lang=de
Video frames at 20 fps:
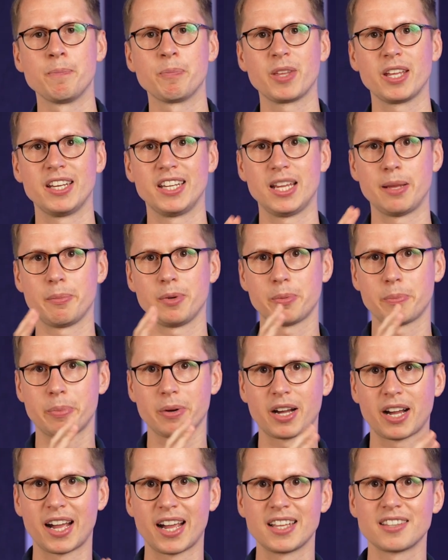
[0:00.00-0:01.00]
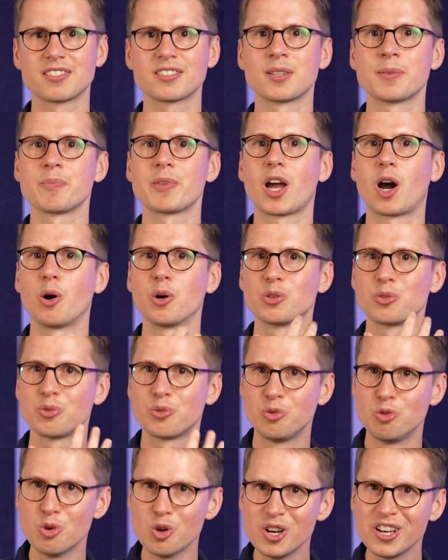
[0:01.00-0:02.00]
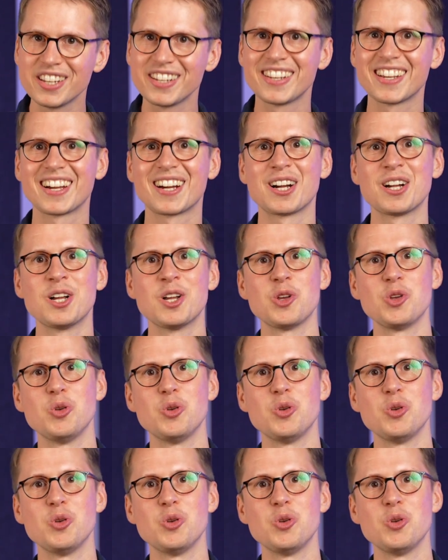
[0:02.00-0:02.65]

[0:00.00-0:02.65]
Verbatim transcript: in dem ich bereits ausführlicher